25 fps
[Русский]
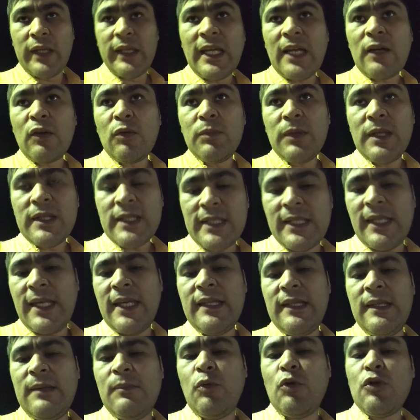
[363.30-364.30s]
А так у меня
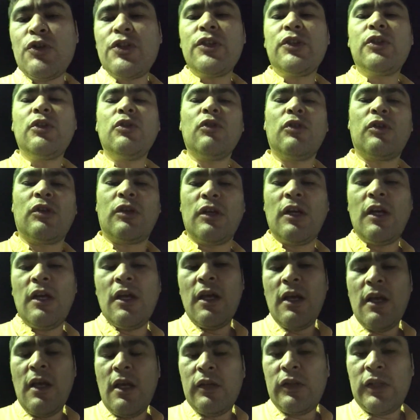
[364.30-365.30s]
средний больше 3,
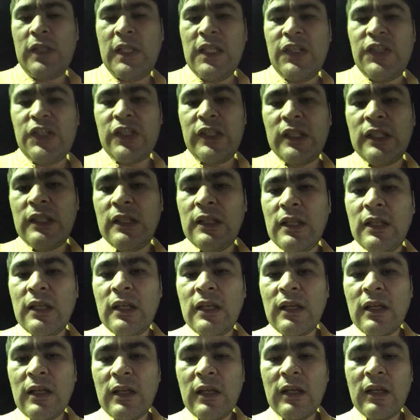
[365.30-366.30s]
3-4
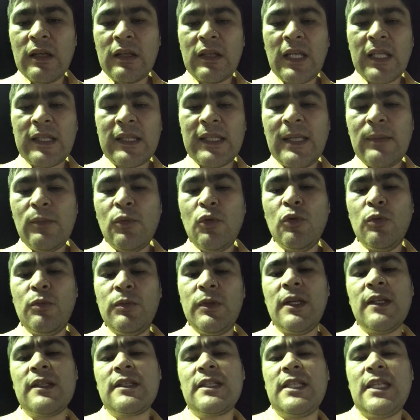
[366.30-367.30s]
э, к 1 у
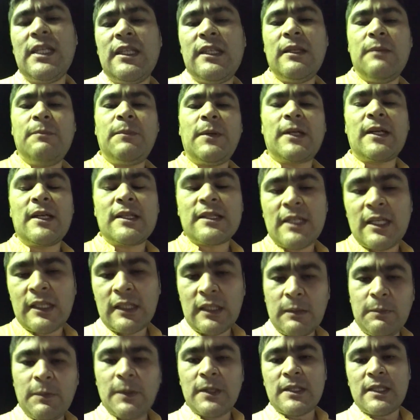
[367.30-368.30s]
меня средний
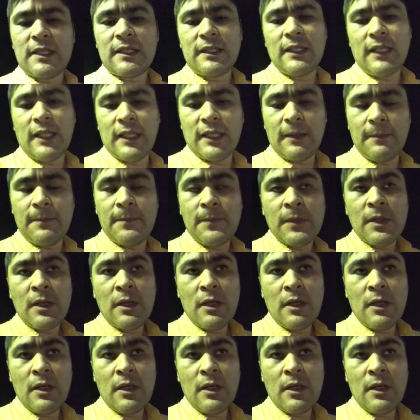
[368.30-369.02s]
показатель по сигналам.